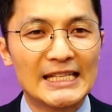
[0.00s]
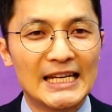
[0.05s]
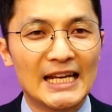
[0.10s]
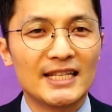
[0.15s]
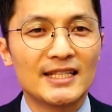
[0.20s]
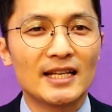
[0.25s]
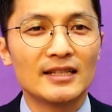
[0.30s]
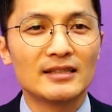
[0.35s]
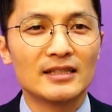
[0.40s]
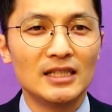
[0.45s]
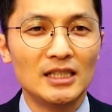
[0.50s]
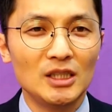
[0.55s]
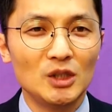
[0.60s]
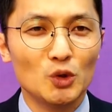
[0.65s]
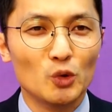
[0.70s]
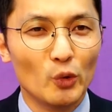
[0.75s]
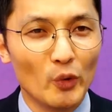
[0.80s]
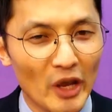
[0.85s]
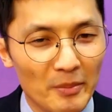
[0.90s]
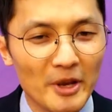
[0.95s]
제자들을
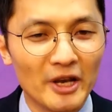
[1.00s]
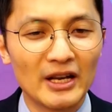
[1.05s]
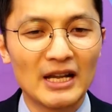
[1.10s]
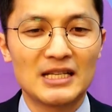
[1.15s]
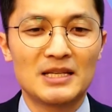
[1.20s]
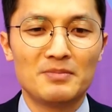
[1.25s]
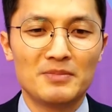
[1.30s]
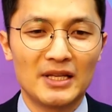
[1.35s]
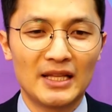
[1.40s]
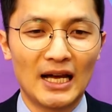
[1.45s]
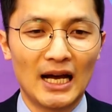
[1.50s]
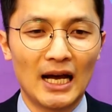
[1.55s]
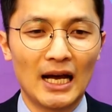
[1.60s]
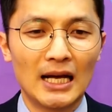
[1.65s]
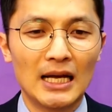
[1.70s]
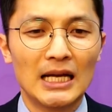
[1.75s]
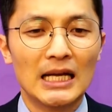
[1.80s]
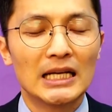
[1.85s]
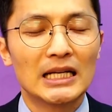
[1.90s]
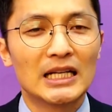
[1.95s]
외면하십니다.
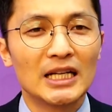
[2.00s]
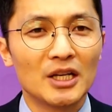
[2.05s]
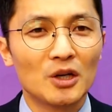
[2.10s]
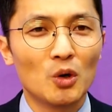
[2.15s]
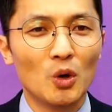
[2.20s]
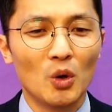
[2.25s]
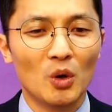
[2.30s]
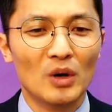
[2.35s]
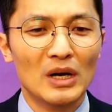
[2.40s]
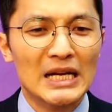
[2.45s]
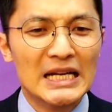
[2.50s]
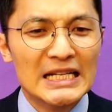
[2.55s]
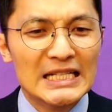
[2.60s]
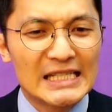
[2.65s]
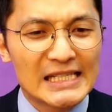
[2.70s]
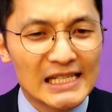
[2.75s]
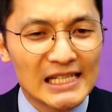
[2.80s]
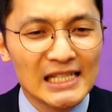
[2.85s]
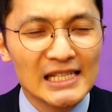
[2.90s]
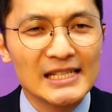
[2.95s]
그리고
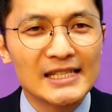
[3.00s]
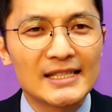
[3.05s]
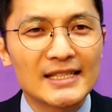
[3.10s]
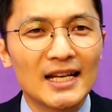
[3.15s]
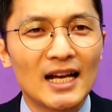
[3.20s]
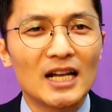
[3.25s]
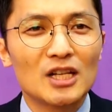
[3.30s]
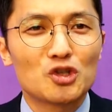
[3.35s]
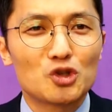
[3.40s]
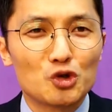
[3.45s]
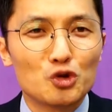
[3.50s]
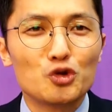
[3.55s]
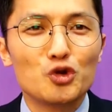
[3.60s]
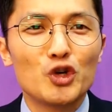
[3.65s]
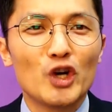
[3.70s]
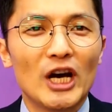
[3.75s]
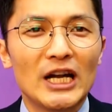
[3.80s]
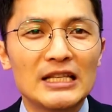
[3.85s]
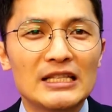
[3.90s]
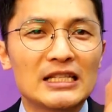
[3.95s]
진짜
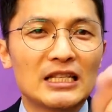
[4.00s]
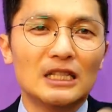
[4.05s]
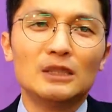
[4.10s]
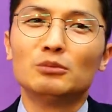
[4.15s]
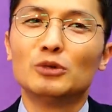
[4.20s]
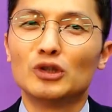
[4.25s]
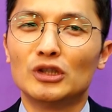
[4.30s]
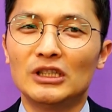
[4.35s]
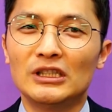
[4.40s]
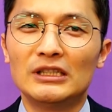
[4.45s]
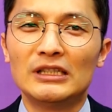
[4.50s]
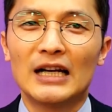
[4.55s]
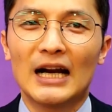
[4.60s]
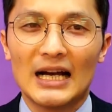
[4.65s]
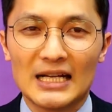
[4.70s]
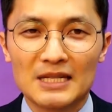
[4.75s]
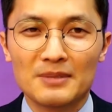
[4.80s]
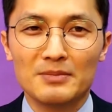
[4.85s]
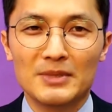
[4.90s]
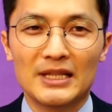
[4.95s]
중요한 질문을
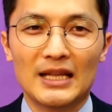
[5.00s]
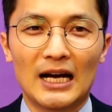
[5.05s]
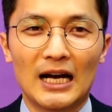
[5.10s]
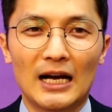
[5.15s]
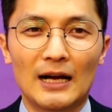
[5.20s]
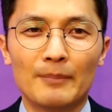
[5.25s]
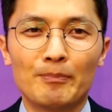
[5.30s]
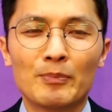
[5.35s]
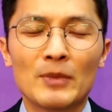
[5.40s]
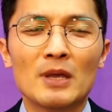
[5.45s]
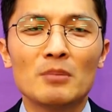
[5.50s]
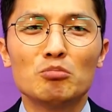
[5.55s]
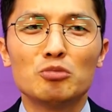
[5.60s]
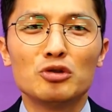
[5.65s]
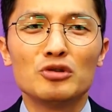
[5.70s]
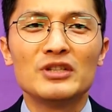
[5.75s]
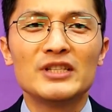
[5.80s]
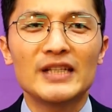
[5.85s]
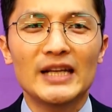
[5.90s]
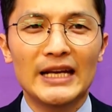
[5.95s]
하십니다.
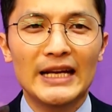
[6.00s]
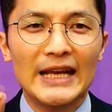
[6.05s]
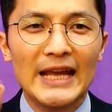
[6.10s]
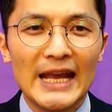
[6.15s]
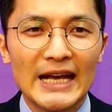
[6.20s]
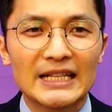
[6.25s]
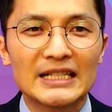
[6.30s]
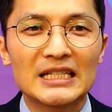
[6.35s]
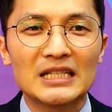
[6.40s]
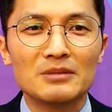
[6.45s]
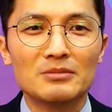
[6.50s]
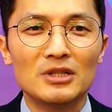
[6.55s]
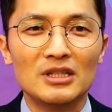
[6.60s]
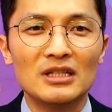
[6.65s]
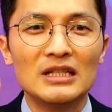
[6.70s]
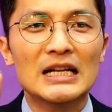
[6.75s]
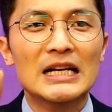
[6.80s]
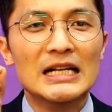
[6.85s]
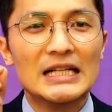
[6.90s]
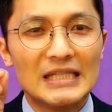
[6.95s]
문제의
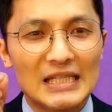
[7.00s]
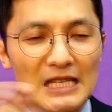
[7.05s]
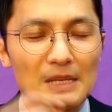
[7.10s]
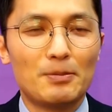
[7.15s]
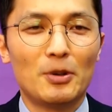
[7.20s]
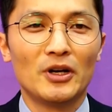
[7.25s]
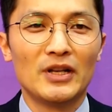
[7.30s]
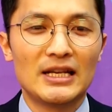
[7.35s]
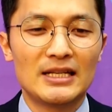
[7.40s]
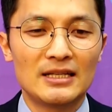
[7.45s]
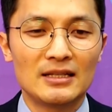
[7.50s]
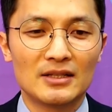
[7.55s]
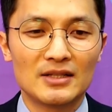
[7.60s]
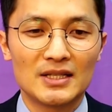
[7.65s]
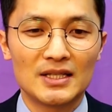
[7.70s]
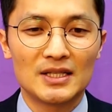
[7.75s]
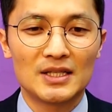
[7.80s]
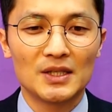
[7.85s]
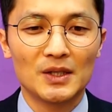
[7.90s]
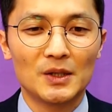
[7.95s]
핵심을 짚어내신
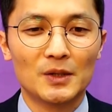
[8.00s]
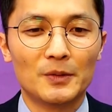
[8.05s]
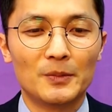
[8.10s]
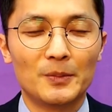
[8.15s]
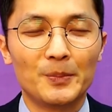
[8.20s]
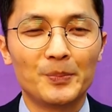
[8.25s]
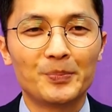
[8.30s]
것이죠.